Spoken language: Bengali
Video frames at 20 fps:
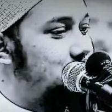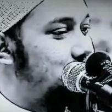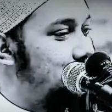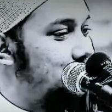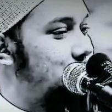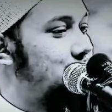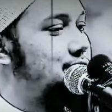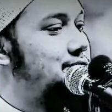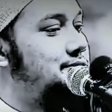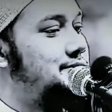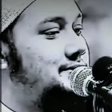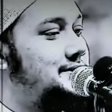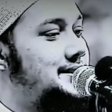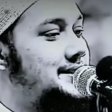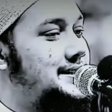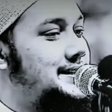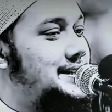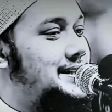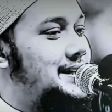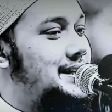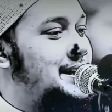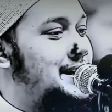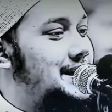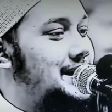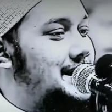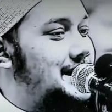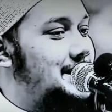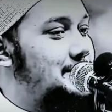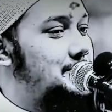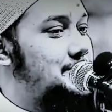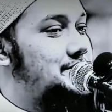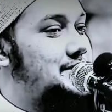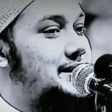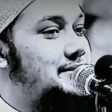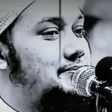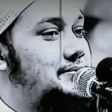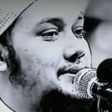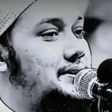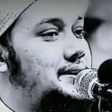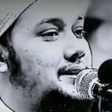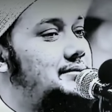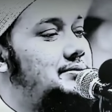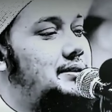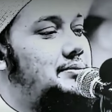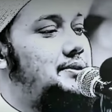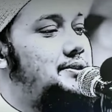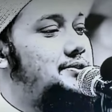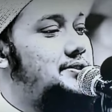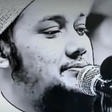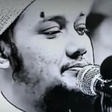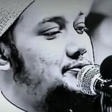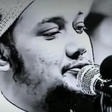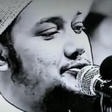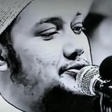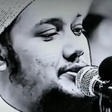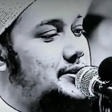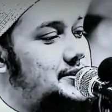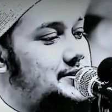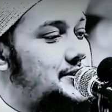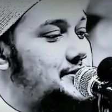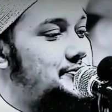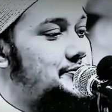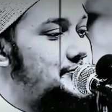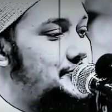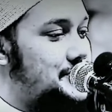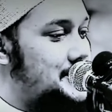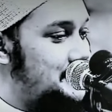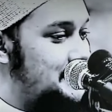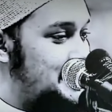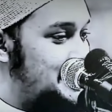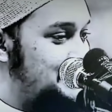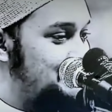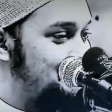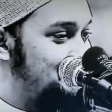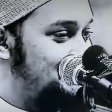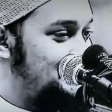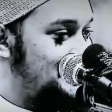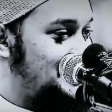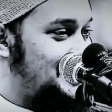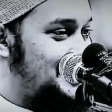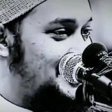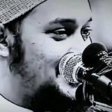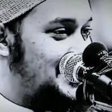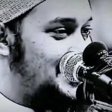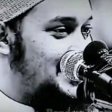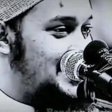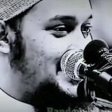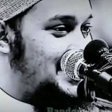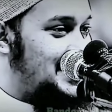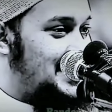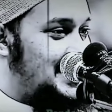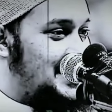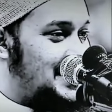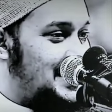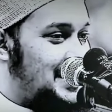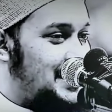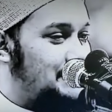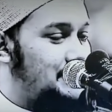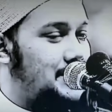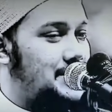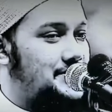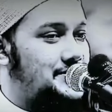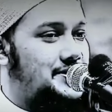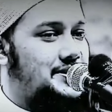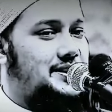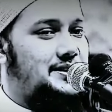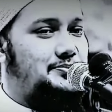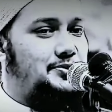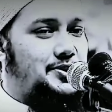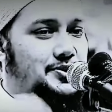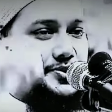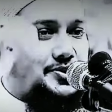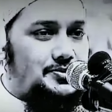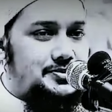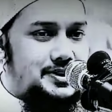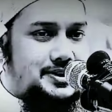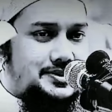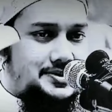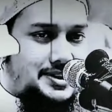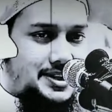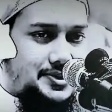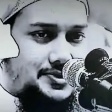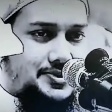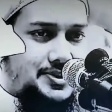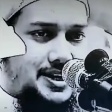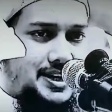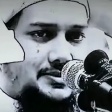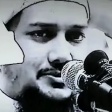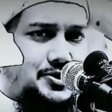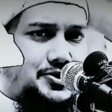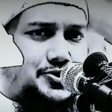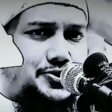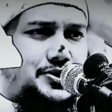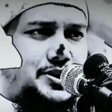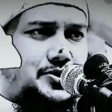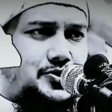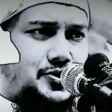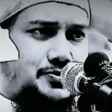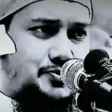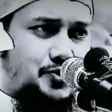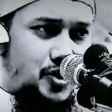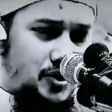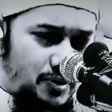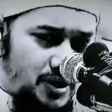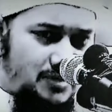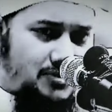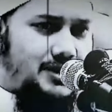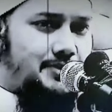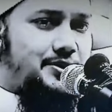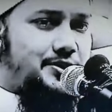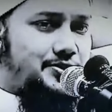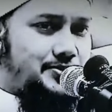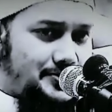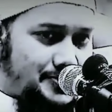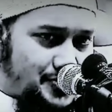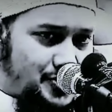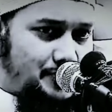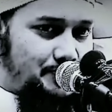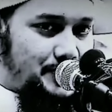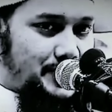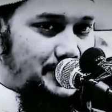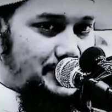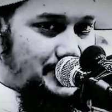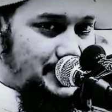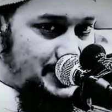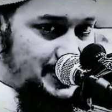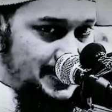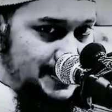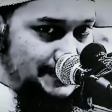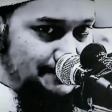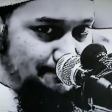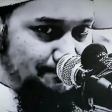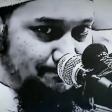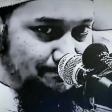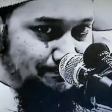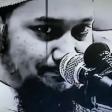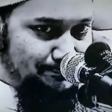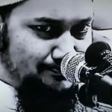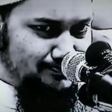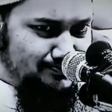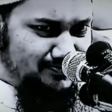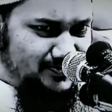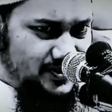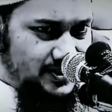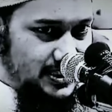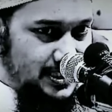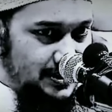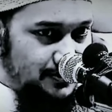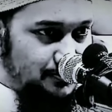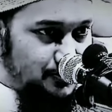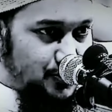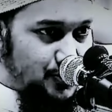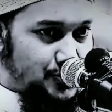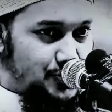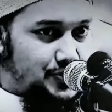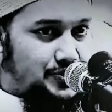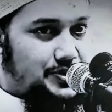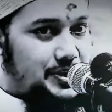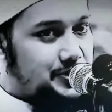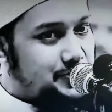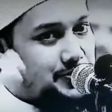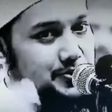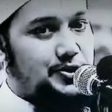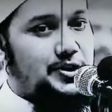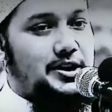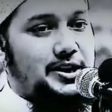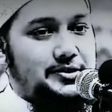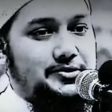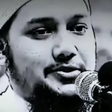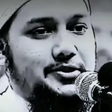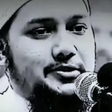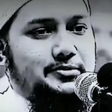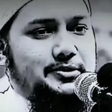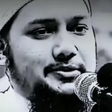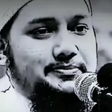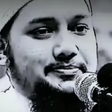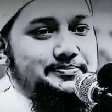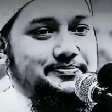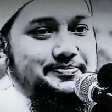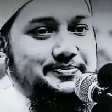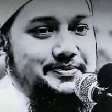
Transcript: কি সম্পর্ক এবং সামনে কিভাবে সে বিশ্বটাকে শাসন করতে পারে এবং এর সাথে বর্তমান জেরুজালেম ইস্যুটা খুব গভীরভাবে সম্পৃক্ত আছে মনোযোগ একটু ধরে রাখতে হবে